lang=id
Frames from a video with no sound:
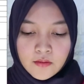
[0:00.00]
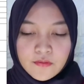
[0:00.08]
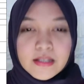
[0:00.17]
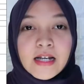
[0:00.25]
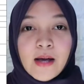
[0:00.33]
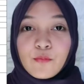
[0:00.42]

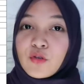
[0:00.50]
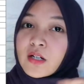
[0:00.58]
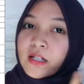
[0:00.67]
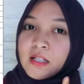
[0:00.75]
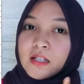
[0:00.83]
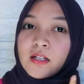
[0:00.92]
fisika
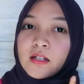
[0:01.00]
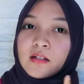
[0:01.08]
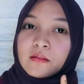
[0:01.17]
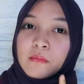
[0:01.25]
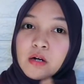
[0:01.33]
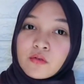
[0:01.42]
murni
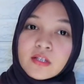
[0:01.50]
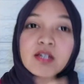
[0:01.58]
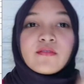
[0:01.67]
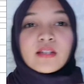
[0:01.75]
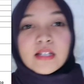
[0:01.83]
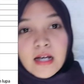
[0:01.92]
bagusnya
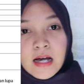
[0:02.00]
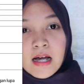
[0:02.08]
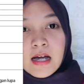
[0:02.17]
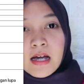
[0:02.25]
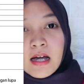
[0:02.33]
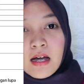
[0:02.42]
di
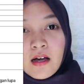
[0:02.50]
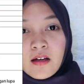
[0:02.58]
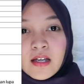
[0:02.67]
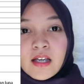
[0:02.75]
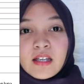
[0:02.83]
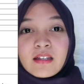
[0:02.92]
fisika.
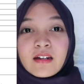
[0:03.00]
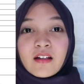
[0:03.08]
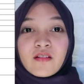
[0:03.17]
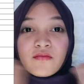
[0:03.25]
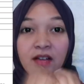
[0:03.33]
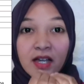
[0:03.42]
Oke, okay,
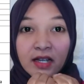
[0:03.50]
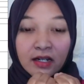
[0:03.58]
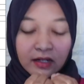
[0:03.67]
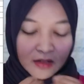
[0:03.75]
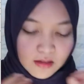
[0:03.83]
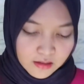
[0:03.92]
relevan.